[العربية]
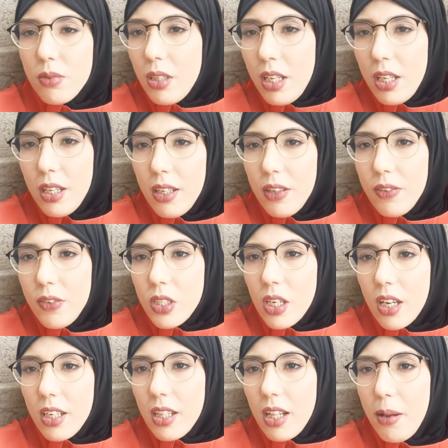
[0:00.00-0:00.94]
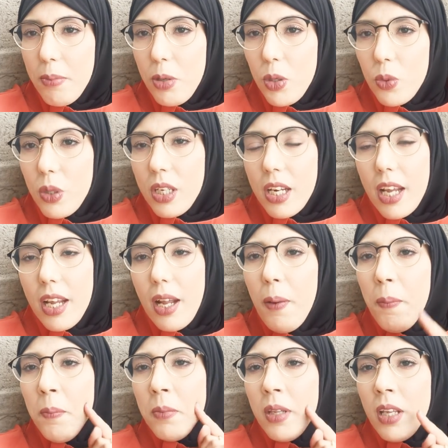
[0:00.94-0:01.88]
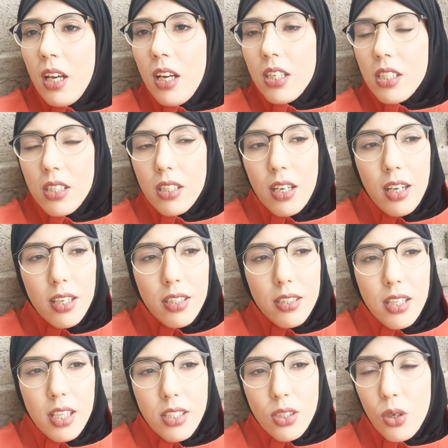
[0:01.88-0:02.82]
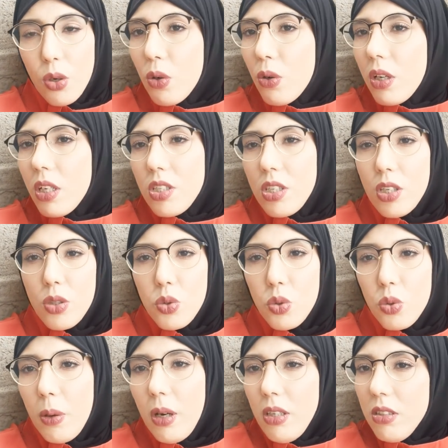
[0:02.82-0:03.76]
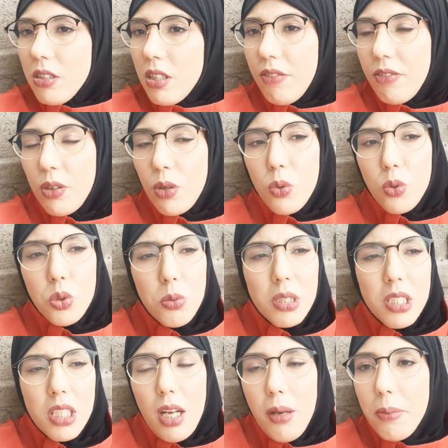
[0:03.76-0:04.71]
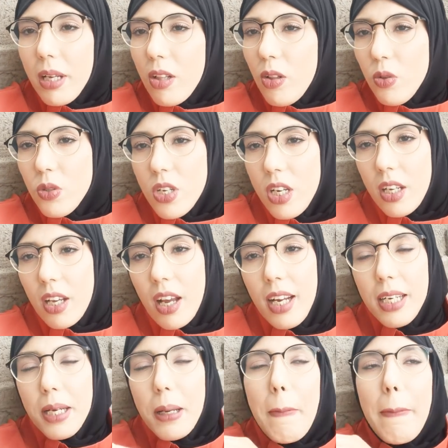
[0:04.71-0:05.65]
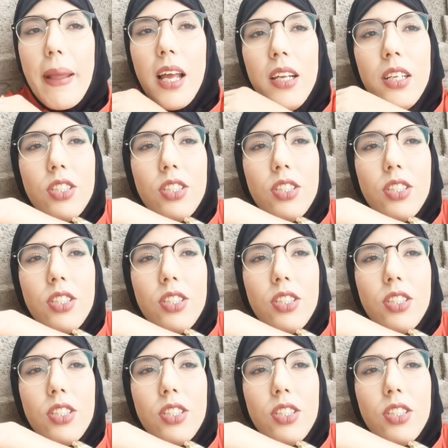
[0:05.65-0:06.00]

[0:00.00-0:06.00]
آه، فاش قريت العام الاول هنايا خرج خلصت 30 اورو كتشري كتوبه صافي والكتوبه صراحه ما كيطلعوش عليك غاليين كاع